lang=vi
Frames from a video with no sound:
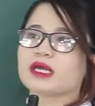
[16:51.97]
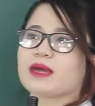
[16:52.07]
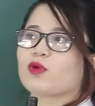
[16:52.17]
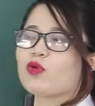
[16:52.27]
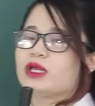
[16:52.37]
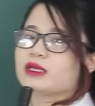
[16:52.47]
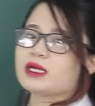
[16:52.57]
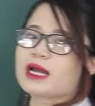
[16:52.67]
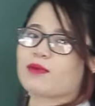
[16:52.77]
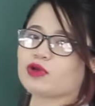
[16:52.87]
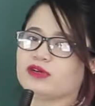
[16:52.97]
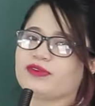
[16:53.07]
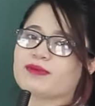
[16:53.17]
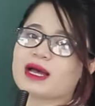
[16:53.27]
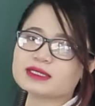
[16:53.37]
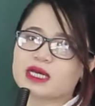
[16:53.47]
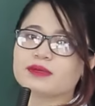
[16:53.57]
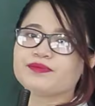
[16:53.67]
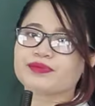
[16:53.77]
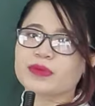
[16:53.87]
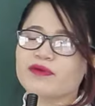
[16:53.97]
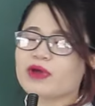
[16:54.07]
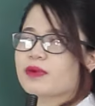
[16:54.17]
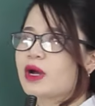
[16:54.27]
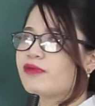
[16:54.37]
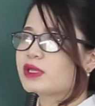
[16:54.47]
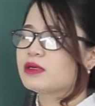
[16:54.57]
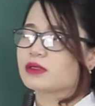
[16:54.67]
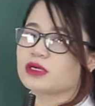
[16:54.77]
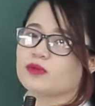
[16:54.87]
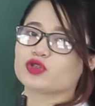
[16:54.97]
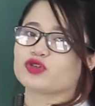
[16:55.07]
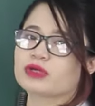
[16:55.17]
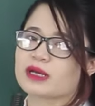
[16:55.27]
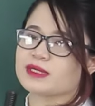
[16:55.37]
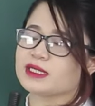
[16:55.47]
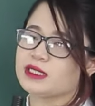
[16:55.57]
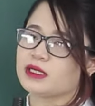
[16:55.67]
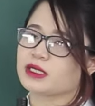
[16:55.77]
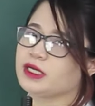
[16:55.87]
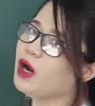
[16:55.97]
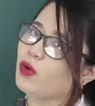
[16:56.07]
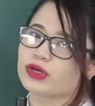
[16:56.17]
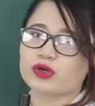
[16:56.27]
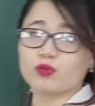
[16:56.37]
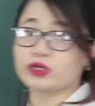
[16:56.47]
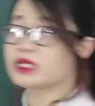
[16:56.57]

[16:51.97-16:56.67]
Khi em quy tất cả mọi thứ về bản chất và em cộng với tưởng tượng một chút, em sẽ chia thì hầu như đúng